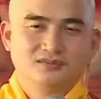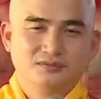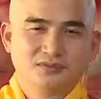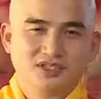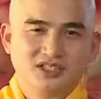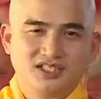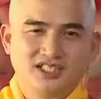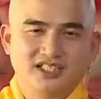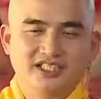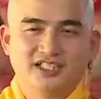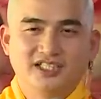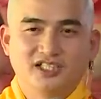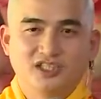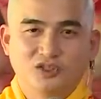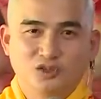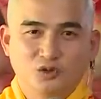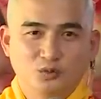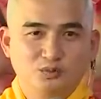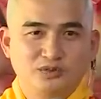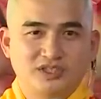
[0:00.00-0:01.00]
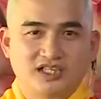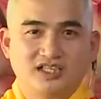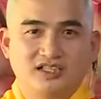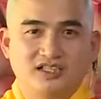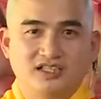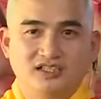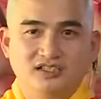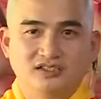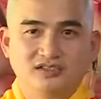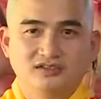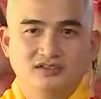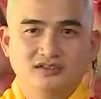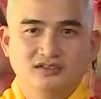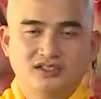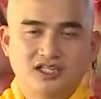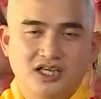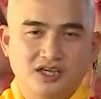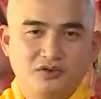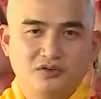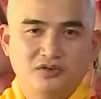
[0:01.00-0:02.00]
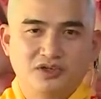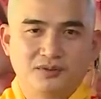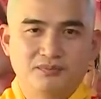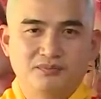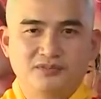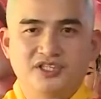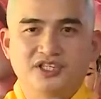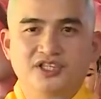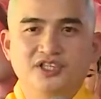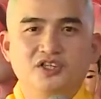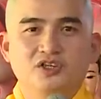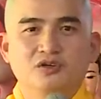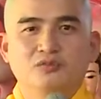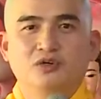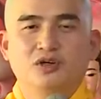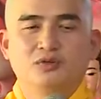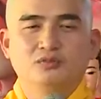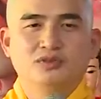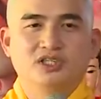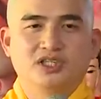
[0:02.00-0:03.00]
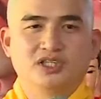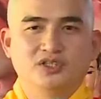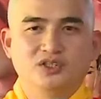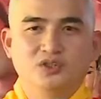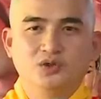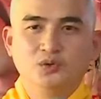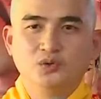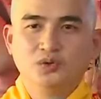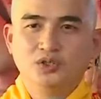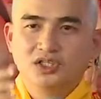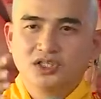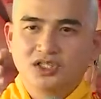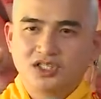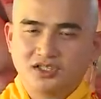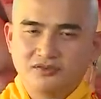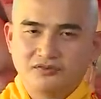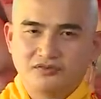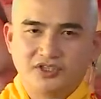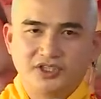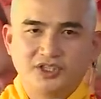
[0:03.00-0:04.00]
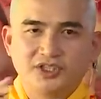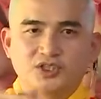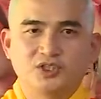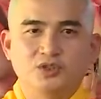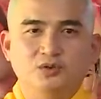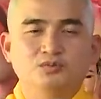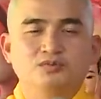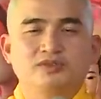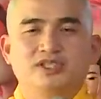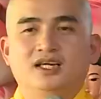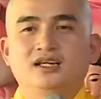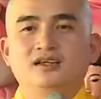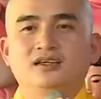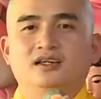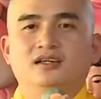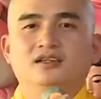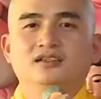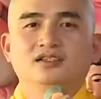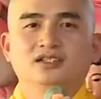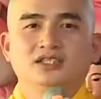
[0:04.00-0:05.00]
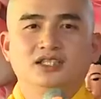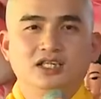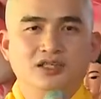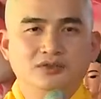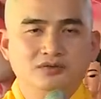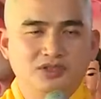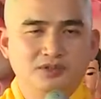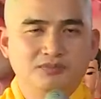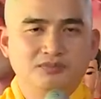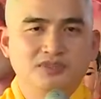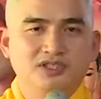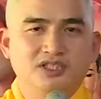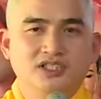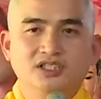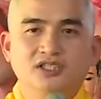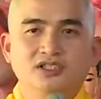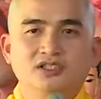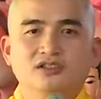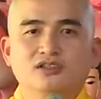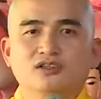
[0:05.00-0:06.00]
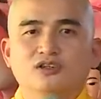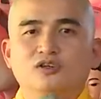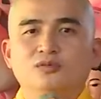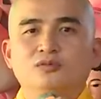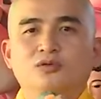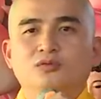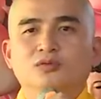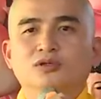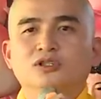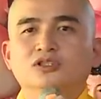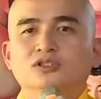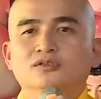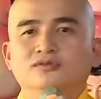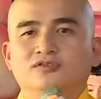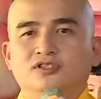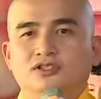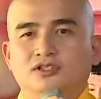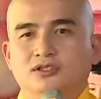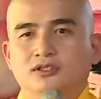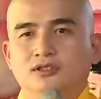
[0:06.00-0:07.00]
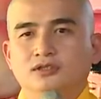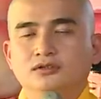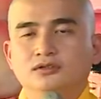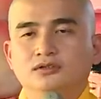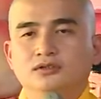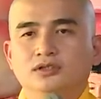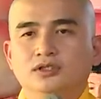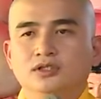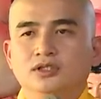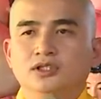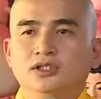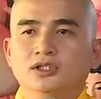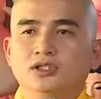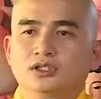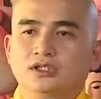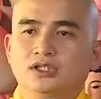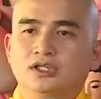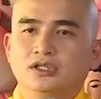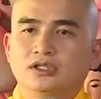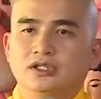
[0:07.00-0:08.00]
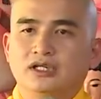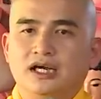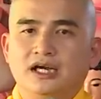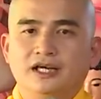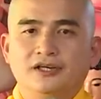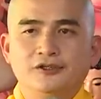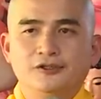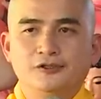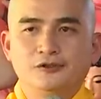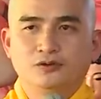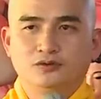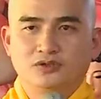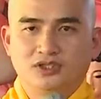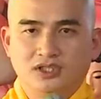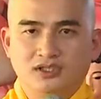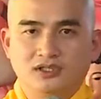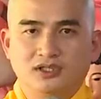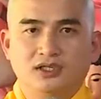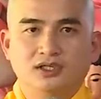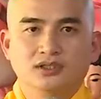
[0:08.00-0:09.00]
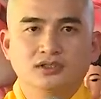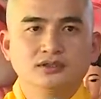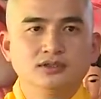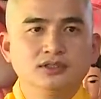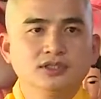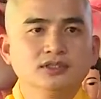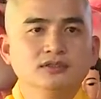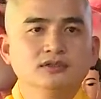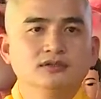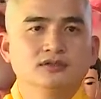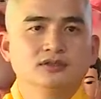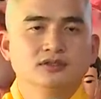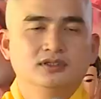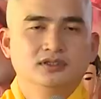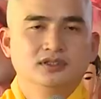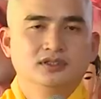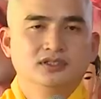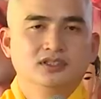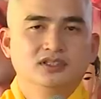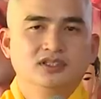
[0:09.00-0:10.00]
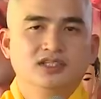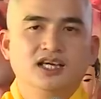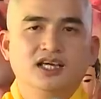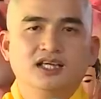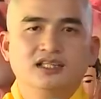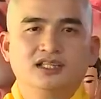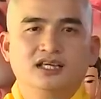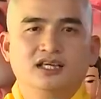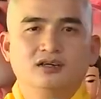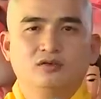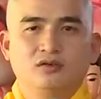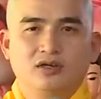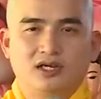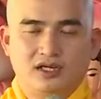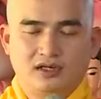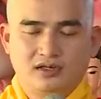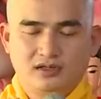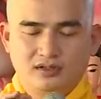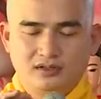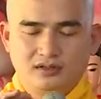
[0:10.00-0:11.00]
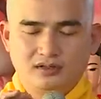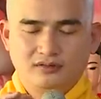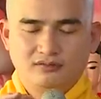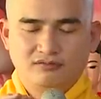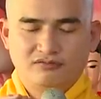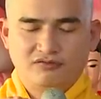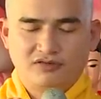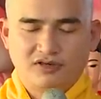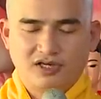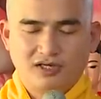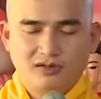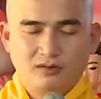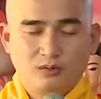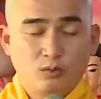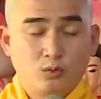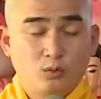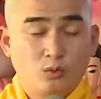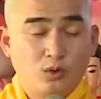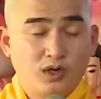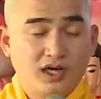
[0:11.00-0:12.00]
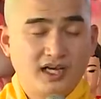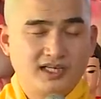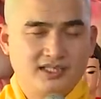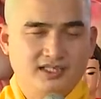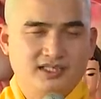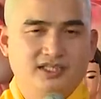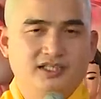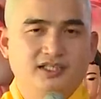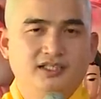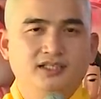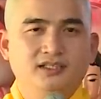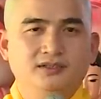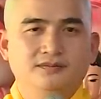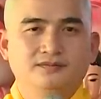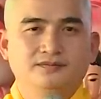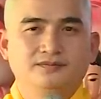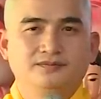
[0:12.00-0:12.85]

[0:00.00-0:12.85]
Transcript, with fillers: Minh Thiền cũng trả nợ theo nghiệp dĩ của ông thầy tu, các vị cũng trả nợ theo nghiệp dĩ của một người Phật tử. Tất cả đều trả nợ, nhưng nhắc nhau rằng phải hoan hỷ,